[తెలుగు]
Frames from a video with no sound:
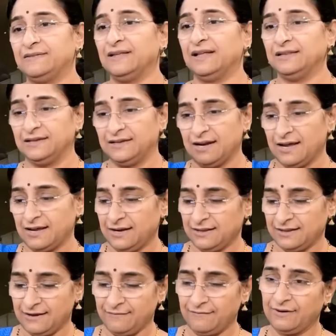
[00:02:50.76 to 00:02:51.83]
తీస్తే అది ఇట్లా
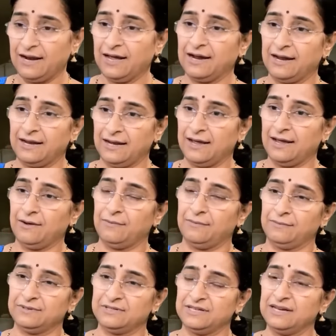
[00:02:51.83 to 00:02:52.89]
ఇలా దవ్వలాగా ఇలా
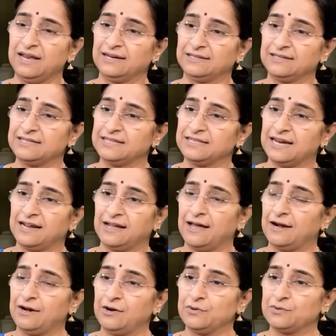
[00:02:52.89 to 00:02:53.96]
చిన్న
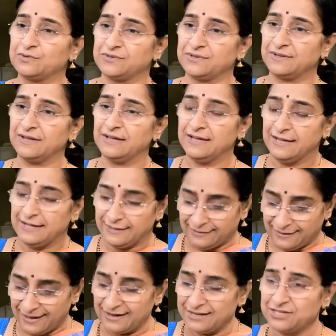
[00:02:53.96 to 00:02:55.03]
అర్ధచంద్రాకారంలో వస్తుంది
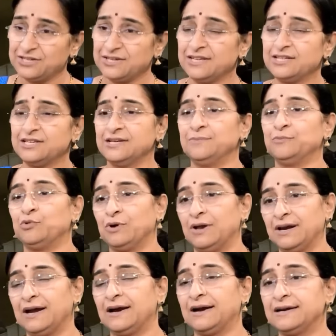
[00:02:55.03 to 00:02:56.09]
దాన్ని చిన్న చిన్న
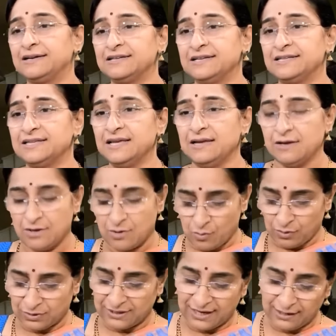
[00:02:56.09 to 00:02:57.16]
ముక్కలుగా కట్ చేసి
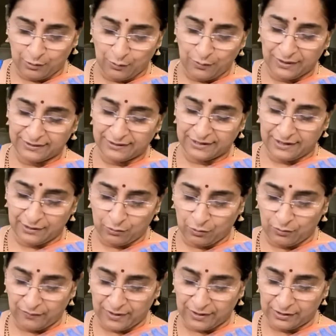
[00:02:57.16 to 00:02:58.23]
ఒక దాంట్లో అంత
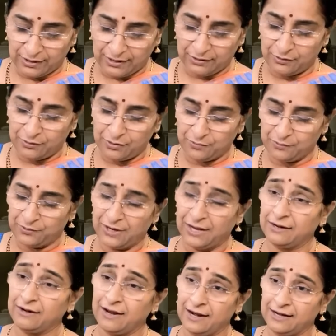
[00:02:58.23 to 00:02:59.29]
దానికి ఒకటి రెండు మూడు
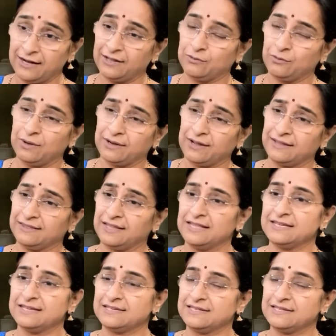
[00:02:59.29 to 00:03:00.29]
నాలుగు నాలుగైదు కంతలు